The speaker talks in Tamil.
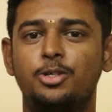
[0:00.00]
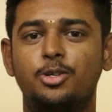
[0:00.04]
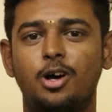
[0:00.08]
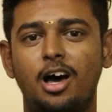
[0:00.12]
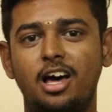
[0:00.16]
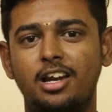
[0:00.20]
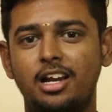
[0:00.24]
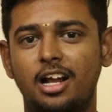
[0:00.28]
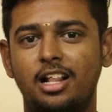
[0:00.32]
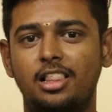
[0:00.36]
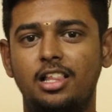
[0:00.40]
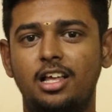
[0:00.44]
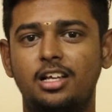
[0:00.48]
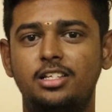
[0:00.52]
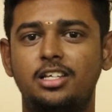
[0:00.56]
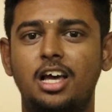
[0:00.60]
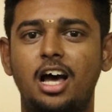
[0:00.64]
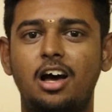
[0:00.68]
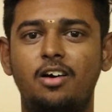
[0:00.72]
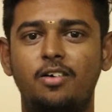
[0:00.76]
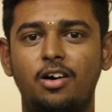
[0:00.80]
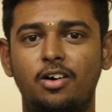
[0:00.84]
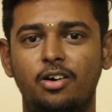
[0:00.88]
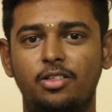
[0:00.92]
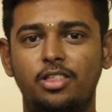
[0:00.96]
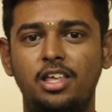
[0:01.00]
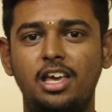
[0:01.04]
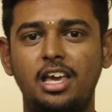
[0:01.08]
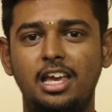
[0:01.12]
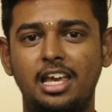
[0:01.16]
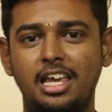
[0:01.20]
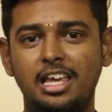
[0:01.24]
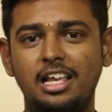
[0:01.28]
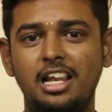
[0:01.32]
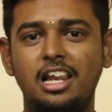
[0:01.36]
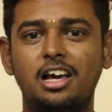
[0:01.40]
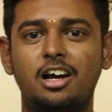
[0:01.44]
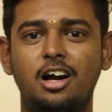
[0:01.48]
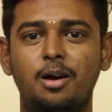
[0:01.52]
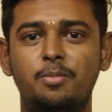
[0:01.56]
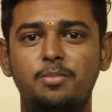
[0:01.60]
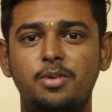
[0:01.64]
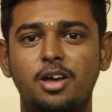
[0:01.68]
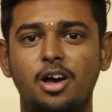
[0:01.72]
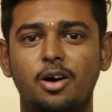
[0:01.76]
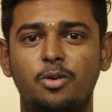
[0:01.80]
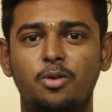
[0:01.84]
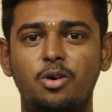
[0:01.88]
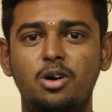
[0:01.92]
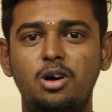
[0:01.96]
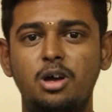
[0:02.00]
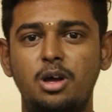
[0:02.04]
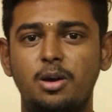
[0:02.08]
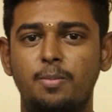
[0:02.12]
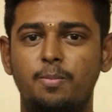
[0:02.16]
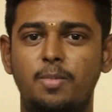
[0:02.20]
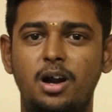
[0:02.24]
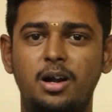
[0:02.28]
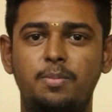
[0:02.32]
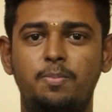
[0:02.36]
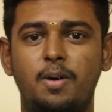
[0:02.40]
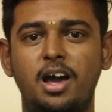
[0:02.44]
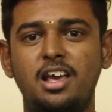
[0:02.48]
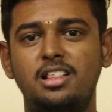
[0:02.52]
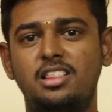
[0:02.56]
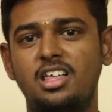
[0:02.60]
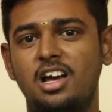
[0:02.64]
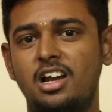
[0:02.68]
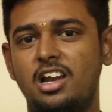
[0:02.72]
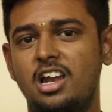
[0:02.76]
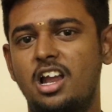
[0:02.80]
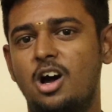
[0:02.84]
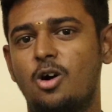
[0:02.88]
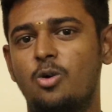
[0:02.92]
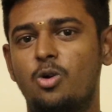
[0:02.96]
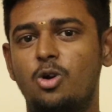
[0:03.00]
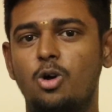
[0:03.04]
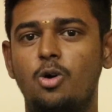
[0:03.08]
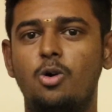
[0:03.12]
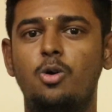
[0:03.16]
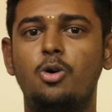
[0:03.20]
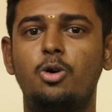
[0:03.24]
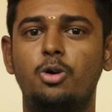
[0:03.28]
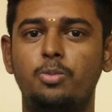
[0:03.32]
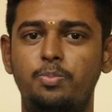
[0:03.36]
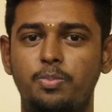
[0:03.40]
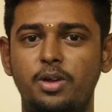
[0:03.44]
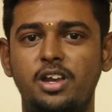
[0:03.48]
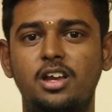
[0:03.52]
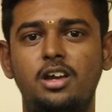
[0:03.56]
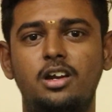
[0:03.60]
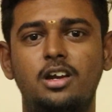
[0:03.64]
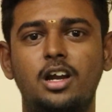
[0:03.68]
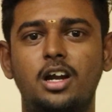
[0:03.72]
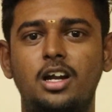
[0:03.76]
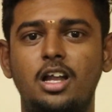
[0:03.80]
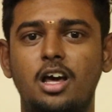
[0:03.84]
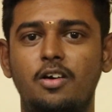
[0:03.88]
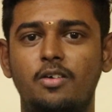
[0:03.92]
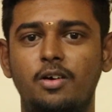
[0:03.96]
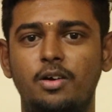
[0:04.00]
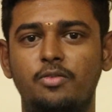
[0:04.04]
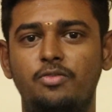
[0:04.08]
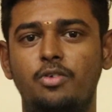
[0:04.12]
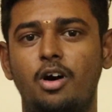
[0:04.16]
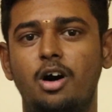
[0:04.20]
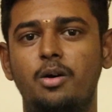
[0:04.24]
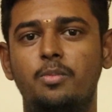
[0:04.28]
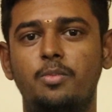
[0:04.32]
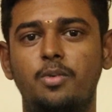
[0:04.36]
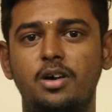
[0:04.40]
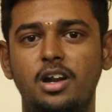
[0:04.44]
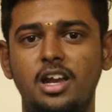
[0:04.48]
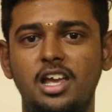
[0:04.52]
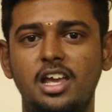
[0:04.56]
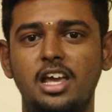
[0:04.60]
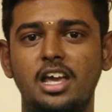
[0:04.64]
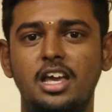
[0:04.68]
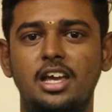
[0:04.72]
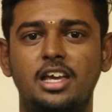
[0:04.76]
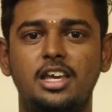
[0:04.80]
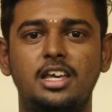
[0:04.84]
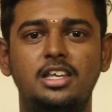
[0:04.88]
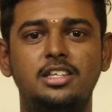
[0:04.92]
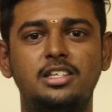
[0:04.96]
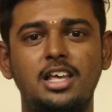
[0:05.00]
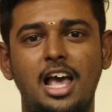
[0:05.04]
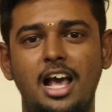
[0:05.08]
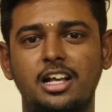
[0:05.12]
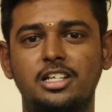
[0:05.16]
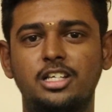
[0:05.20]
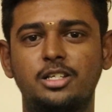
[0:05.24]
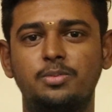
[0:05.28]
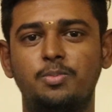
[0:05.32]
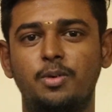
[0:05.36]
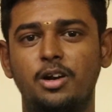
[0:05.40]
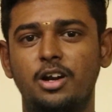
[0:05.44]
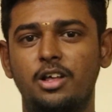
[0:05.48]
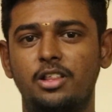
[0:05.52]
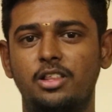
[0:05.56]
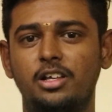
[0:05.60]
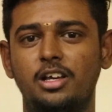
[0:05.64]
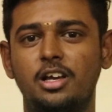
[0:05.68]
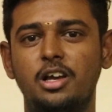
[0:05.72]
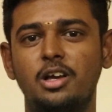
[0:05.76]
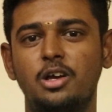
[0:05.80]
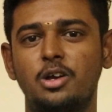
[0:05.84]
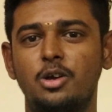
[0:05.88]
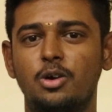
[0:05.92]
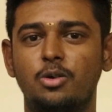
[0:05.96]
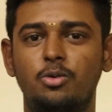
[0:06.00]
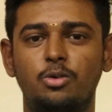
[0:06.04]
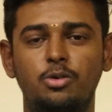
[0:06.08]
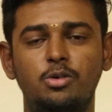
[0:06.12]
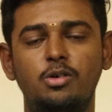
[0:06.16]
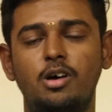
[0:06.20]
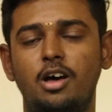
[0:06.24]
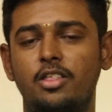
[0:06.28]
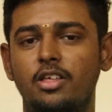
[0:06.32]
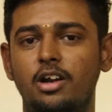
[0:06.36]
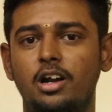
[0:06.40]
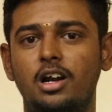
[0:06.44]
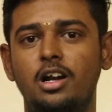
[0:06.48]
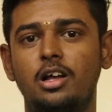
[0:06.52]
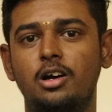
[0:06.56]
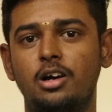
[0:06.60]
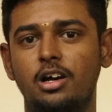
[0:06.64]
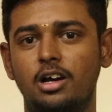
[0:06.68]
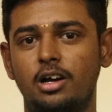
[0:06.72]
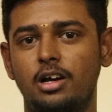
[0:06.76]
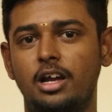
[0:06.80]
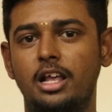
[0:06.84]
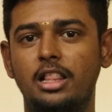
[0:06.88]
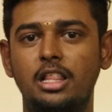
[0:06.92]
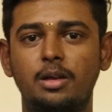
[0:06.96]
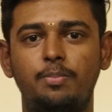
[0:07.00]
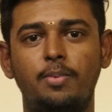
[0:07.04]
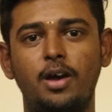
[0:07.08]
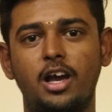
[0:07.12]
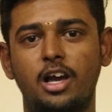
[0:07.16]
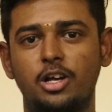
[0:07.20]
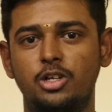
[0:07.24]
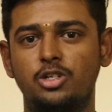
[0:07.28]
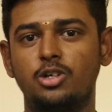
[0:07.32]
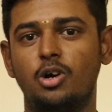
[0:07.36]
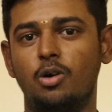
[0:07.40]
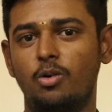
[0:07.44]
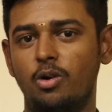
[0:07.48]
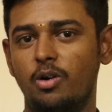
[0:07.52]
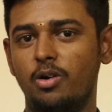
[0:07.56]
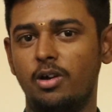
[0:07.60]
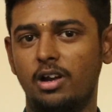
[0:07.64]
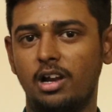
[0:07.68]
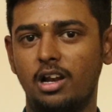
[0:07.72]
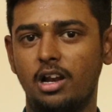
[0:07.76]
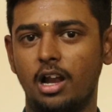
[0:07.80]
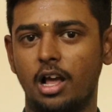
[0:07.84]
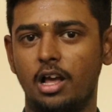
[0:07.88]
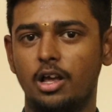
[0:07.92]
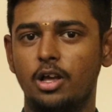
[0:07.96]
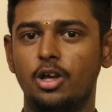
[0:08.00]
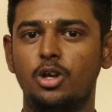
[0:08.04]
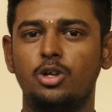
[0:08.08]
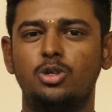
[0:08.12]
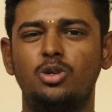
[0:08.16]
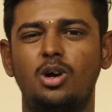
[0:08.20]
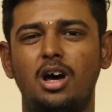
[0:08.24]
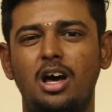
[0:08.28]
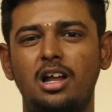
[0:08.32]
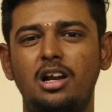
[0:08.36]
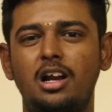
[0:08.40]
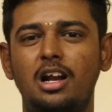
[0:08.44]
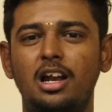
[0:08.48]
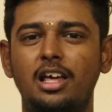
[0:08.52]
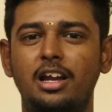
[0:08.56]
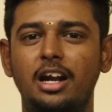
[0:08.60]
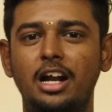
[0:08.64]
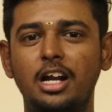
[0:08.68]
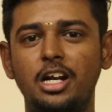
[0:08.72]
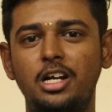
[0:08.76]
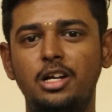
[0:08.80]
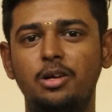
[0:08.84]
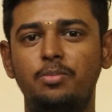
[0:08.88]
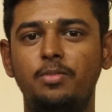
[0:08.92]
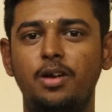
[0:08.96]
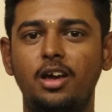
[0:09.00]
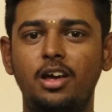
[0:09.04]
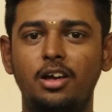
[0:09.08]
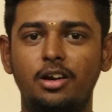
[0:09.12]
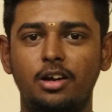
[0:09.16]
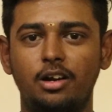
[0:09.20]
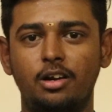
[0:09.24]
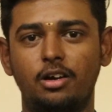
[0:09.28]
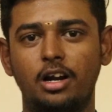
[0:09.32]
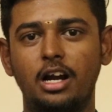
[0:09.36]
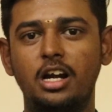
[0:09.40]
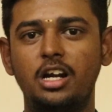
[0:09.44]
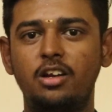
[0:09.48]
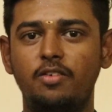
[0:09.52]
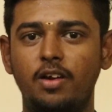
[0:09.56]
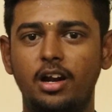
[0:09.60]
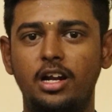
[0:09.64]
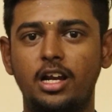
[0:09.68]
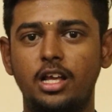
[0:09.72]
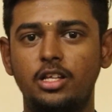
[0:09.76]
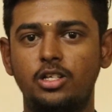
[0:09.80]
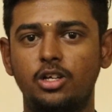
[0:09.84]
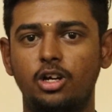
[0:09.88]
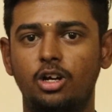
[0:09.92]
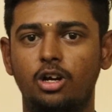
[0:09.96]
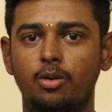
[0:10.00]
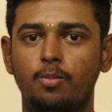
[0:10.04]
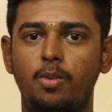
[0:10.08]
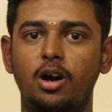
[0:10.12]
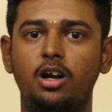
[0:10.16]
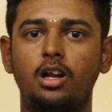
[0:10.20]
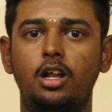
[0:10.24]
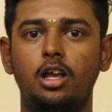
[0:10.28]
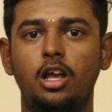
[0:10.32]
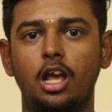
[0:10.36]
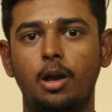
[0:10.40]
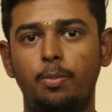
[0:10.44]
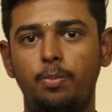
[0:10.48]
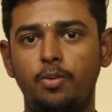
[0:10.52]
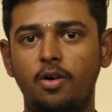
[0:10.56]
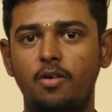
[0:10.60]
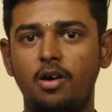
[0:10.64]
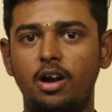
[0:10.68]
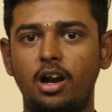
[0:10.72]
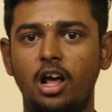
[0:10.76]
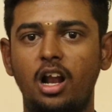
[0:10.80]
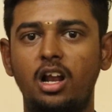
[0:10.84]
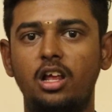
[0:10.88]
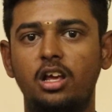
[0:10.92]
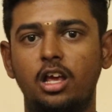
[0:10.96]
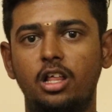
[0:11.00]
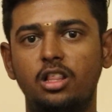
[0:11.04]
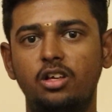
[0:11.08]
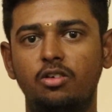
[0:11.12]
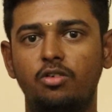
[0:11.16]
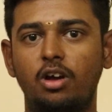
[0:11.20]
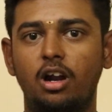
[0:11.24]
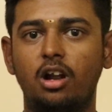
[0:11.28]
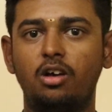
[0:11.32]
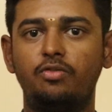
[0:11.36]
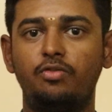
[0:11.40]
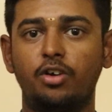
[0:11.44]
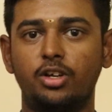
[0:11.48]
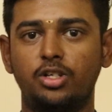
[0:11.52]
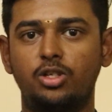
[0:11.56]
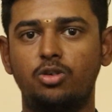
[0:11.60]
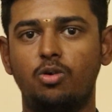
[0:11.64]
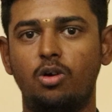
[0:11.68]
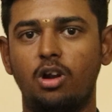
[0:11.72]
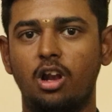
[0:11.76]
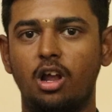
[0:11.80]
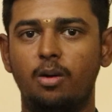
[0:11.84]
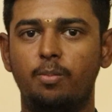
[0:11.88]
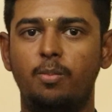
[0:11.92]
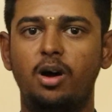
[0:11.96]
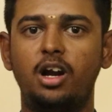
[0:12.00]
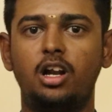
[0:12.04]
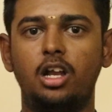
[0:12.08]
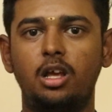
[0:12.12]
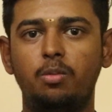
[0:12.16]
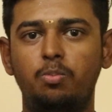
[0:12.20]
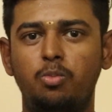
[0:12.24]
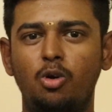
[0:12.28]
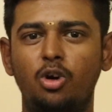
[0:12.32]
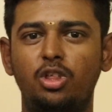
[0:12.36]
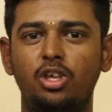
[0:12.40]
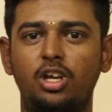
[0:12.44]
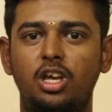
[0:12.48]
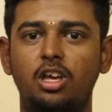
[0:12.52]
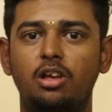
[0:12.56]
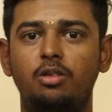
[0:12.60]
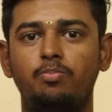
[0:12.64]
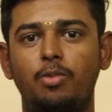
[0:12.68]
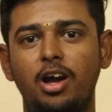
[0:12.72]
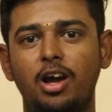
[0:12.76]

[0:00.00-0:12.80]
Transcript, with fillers: ஸோ அதனால தான் ஜாவா வந்து இங்கிலில் கம்மியாகும் பட் பைத்தானில் அவ்வளோ ஒரு பெரிய டேட்டாவை ஃபார்ம் பண்ணி ஈஸியாக ஆக்சஸ் பண்ணுறதுக்கு இன்னும் அதனால் எந்த பேக்கேஜும் அவ்வளோ இல்லை ஸோ அதனால் ரெண்டுமே ரெண்டு வெயிட்டேஜ் இருக்குது பட் எப்போ வேணாலும் எது வேணால் ஃபஸ்ட்டு வரலாம் பட் இப்போதைக்கு